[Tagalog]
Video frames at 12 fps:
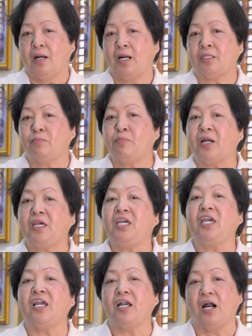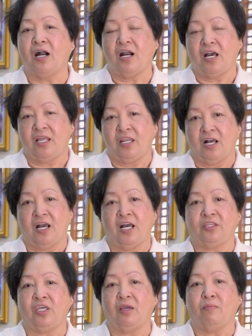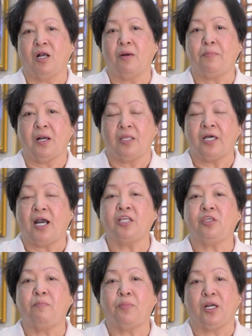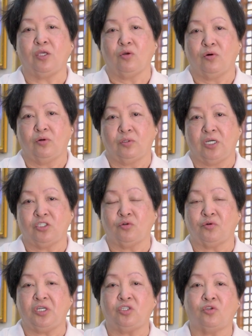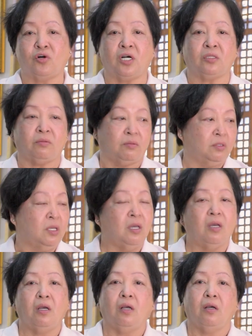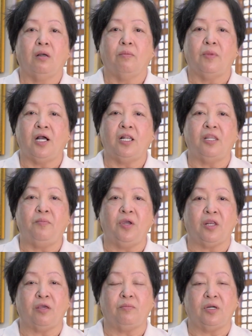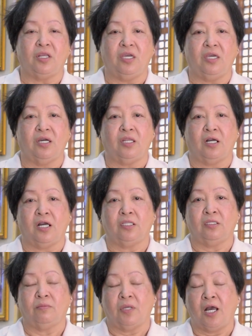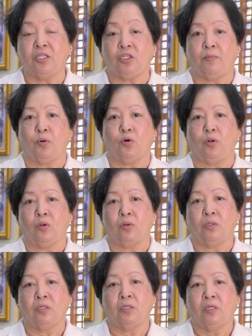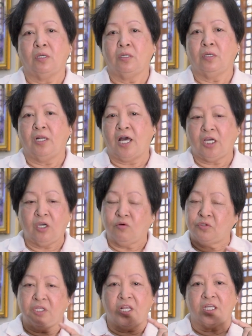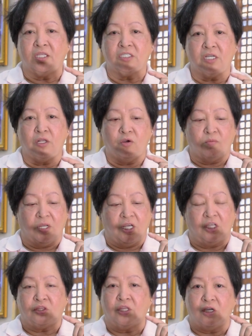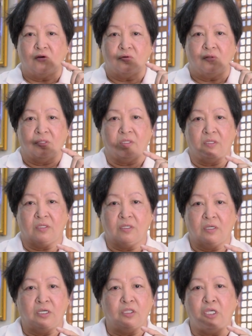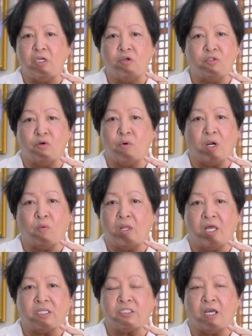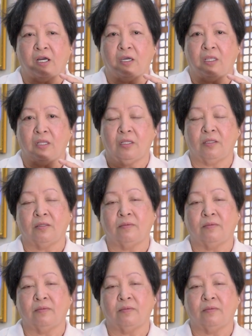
At pakikinggan ka ng ating, mga, ng ating Panginoong Heso Kristo at mahal na Birhen Maria ng Antipolo. Lagi kong dinadasal yung maliit na yon hindi yun nawawala sa akin.